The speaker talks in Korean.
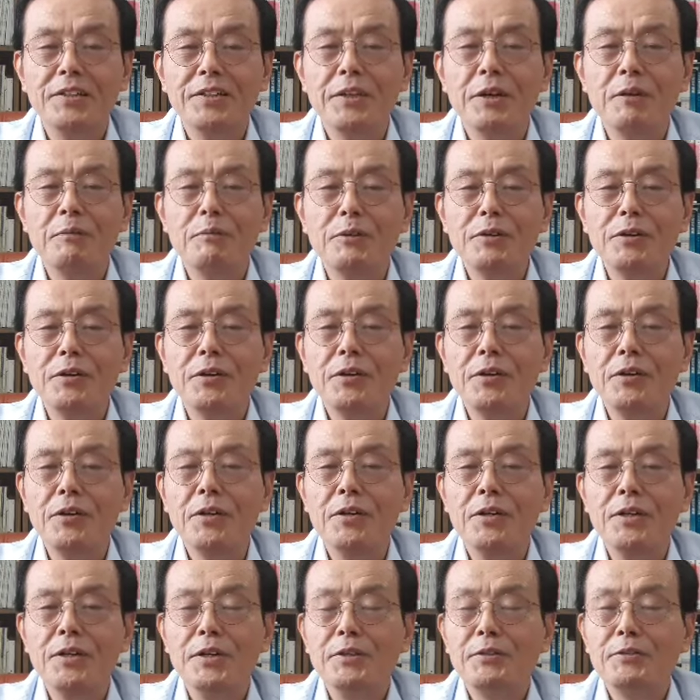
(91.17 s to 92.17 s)
더불어
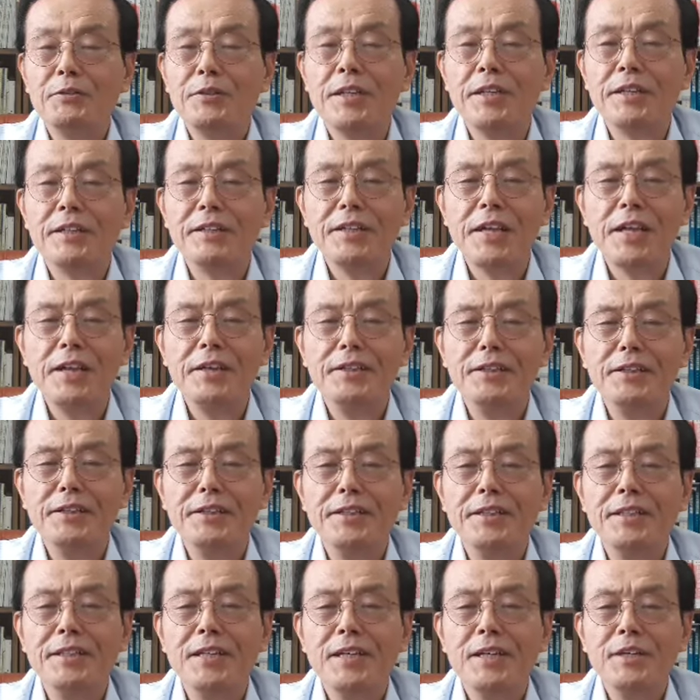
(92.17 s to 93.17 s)

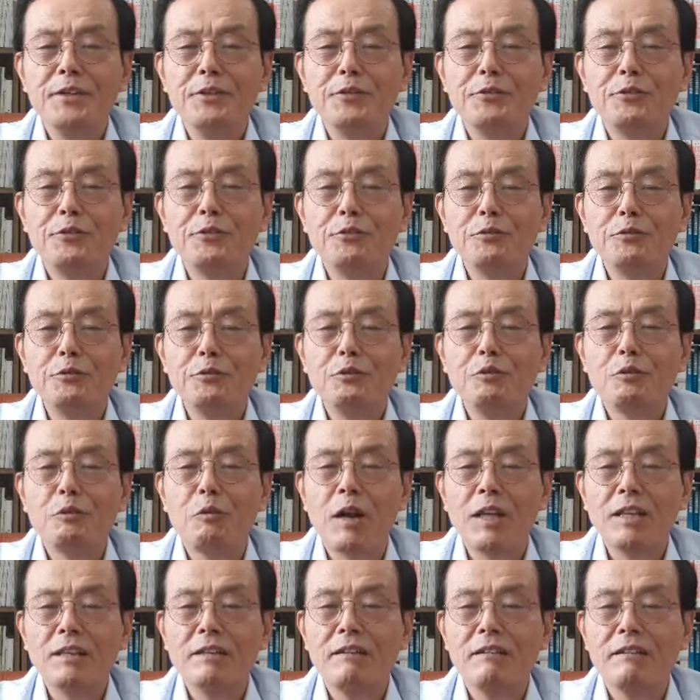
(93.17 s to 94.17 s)
최근에는 중국
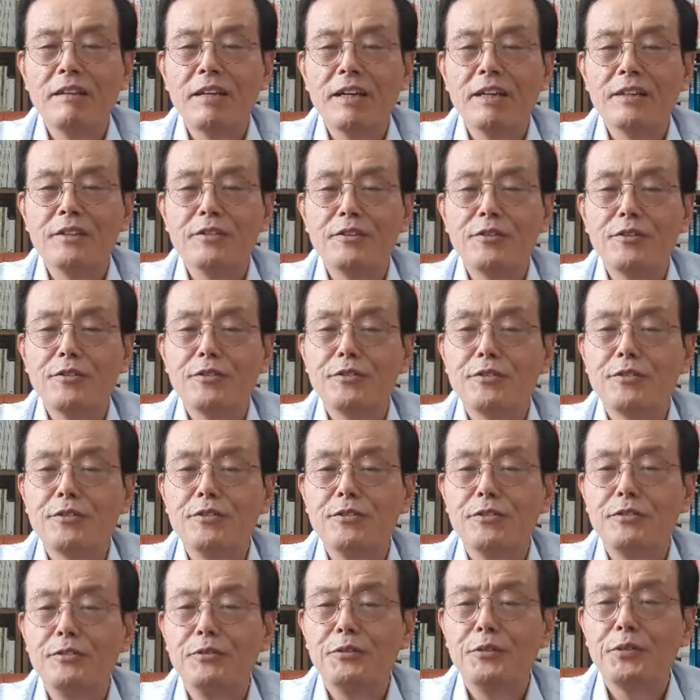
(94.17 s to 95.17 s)
관광객
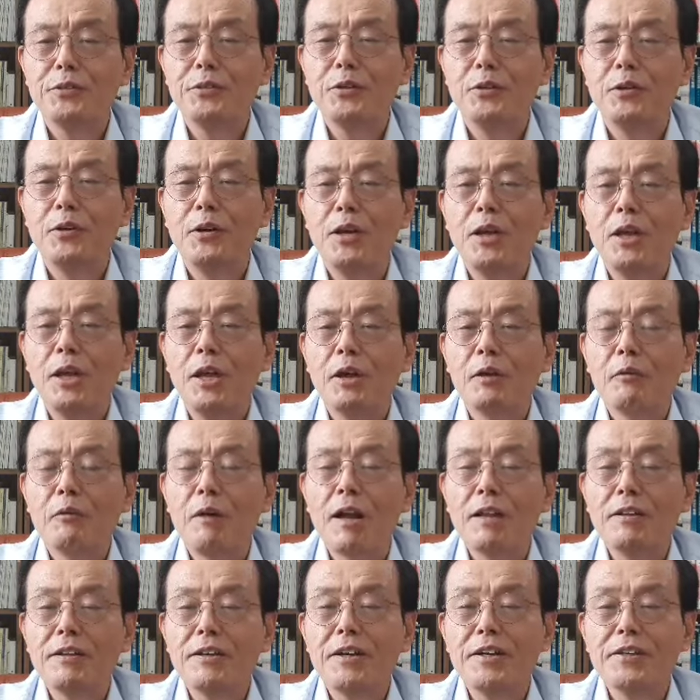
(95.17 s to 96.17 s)
특수 등으로
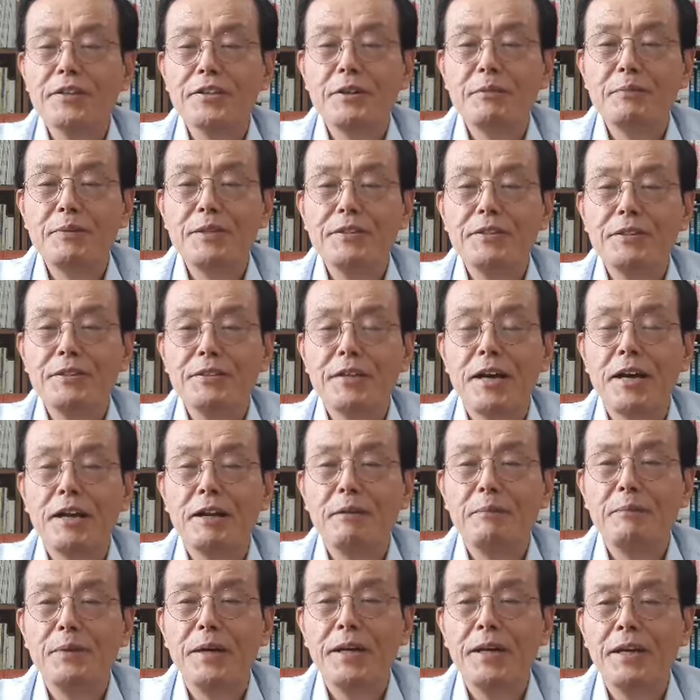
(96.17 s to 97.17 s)
관광 서비스
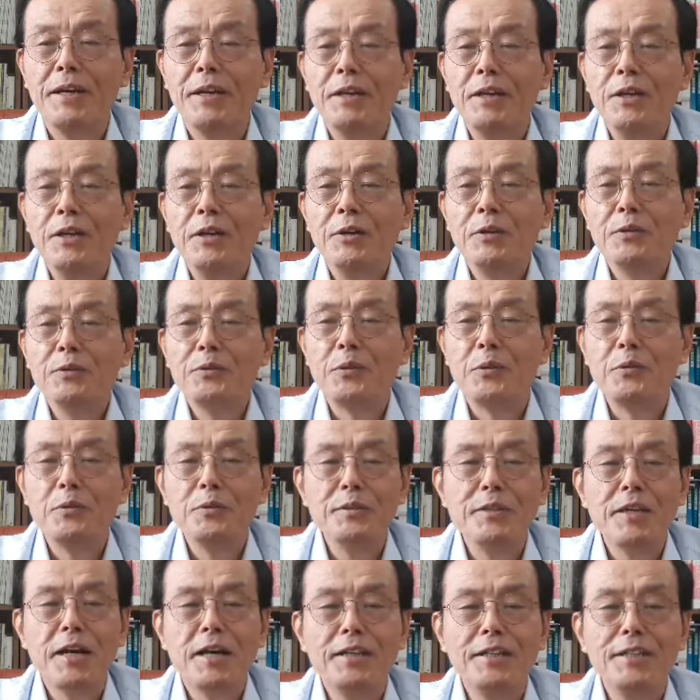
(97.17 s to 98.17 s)
산업에
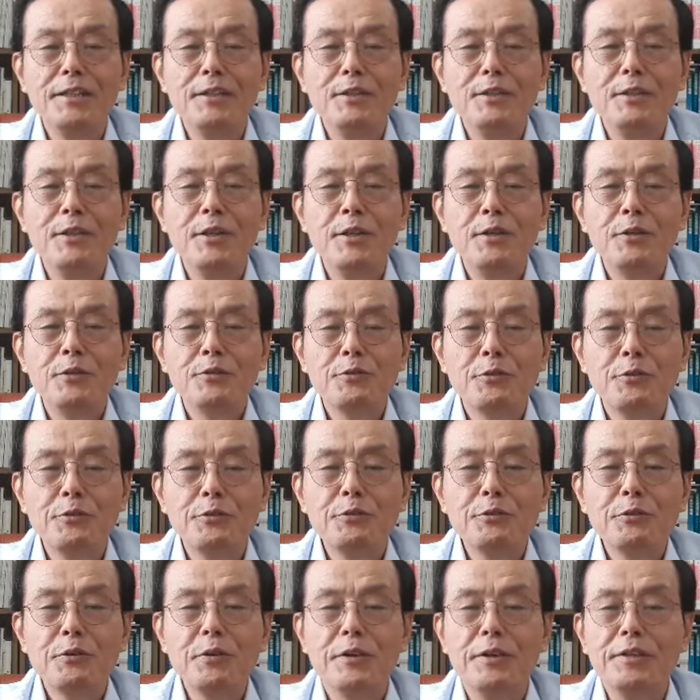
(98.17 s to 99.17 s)
종사하는
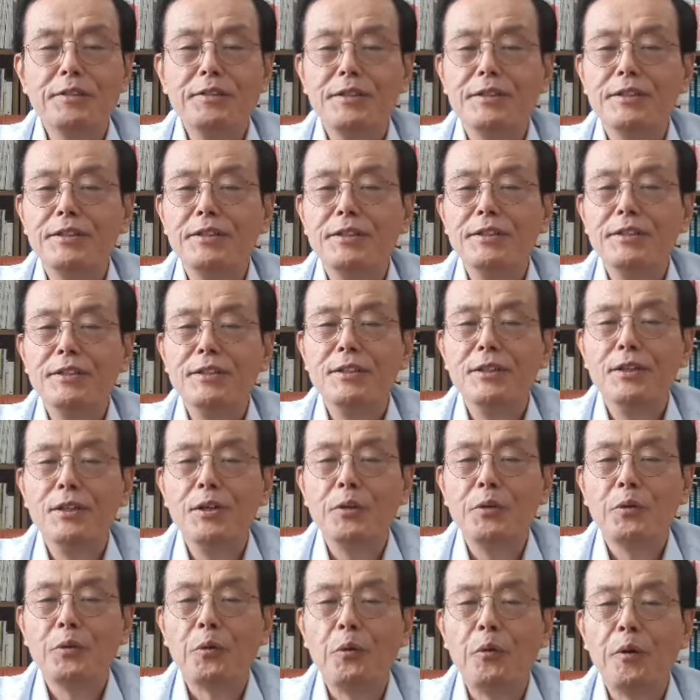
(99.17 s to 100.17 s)
수도권 등
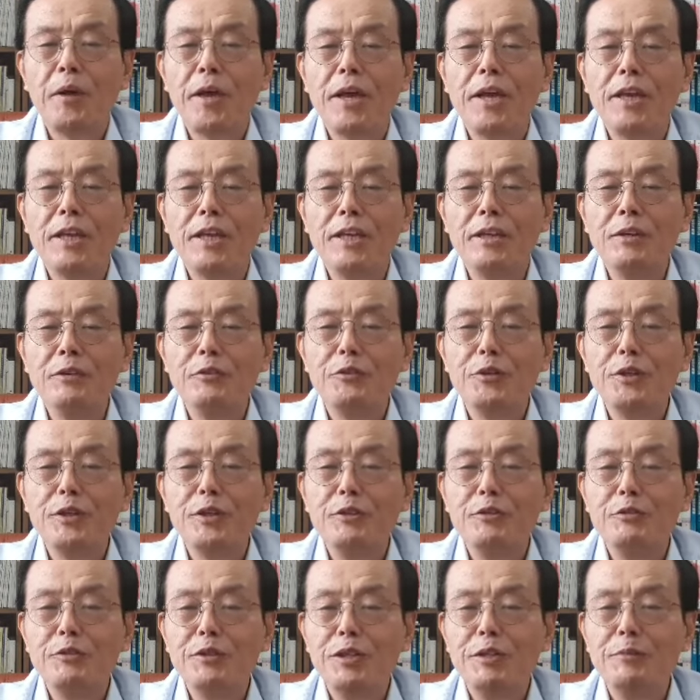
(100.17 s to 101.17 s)
도의
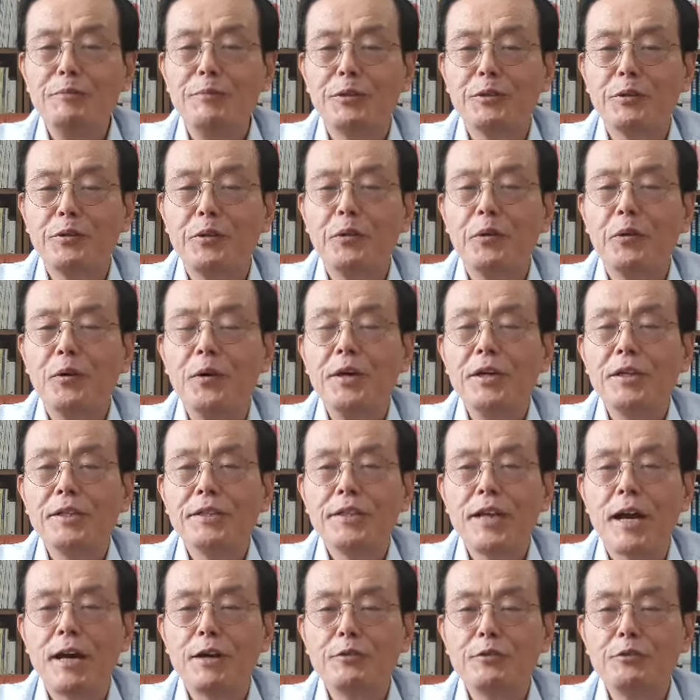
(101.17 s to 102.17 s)
인구의 유입으로
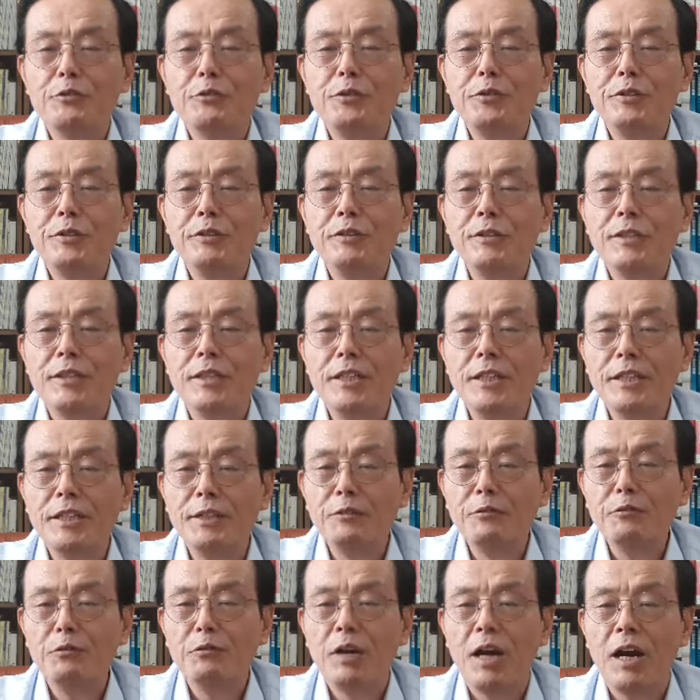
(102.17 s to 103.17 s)
상주
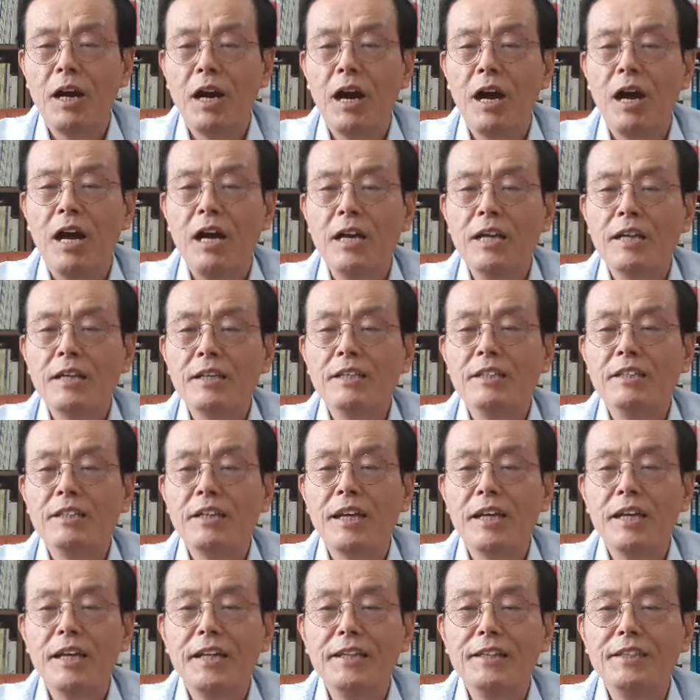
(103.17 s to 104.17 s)
인구가
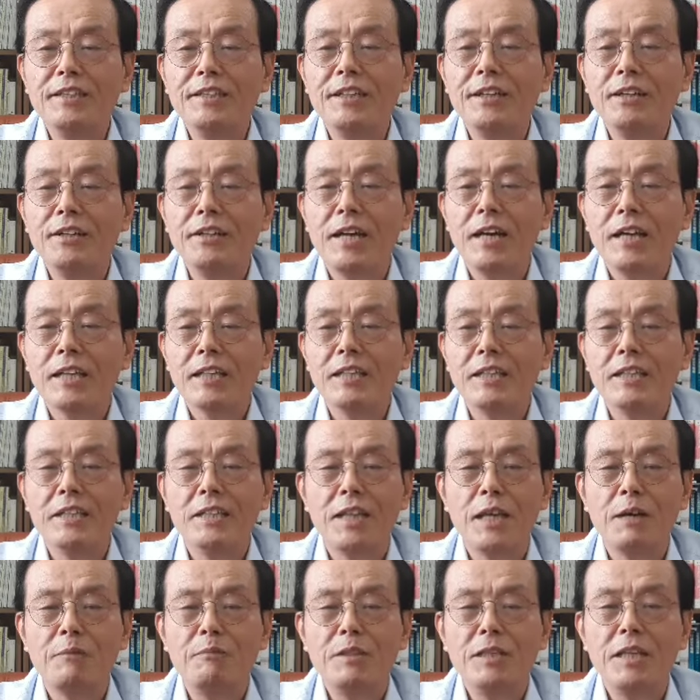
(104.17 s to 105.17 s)
크게 늘어났기
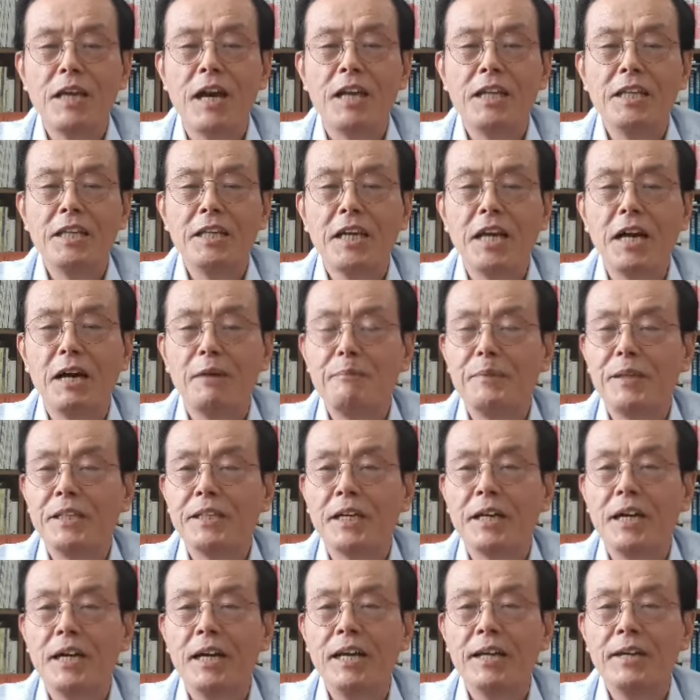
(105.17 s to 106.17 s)
때문이 아닌가
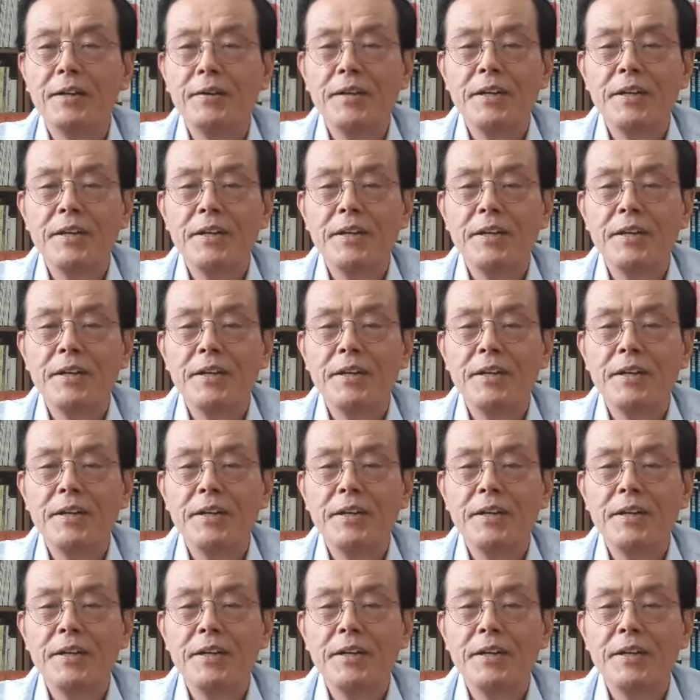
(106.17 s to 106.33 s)
합니다.